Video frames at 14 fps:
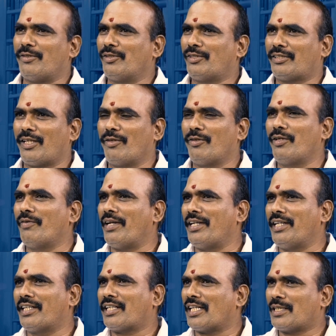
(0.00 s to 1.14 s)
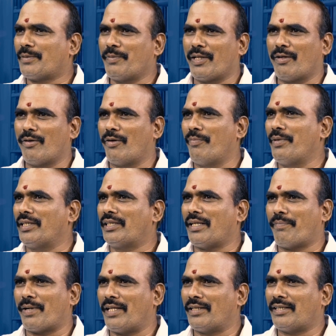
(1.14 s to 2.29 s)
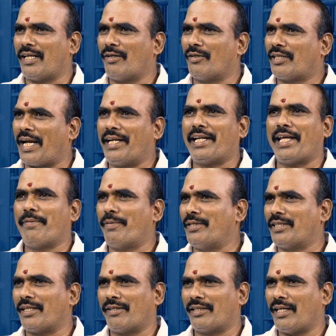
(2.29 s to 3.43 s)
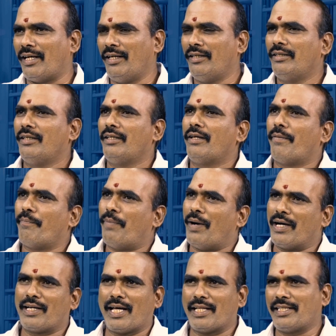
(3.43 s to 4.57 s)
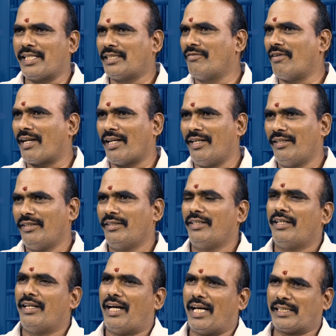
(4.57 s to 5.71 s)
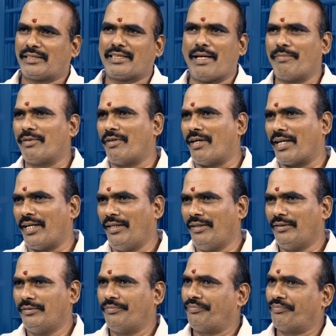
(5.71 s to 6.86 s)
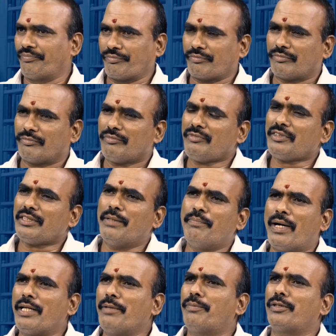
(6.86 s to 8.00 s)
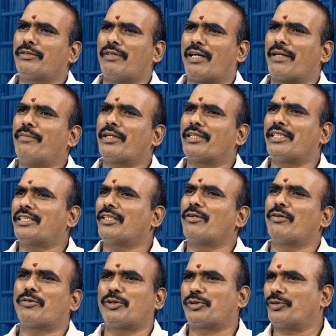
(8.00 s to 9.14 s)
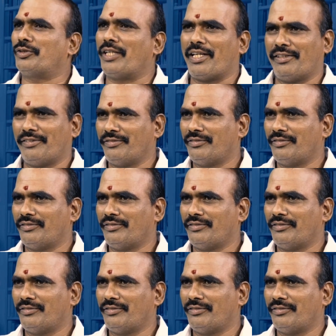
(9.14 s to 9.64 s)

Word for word: సంస్థలు ఇవన్నీ కాశ్మీర్లో మిగతా ప్రాంతాల్లో టైట్ అయిపోయిన తర్వాత బంగ్లాదేశ్ ద్వారా అస్సాం ద్వారా మణిపూర్ ద్వారా మన దేశంలోకి వస్తున్నాయి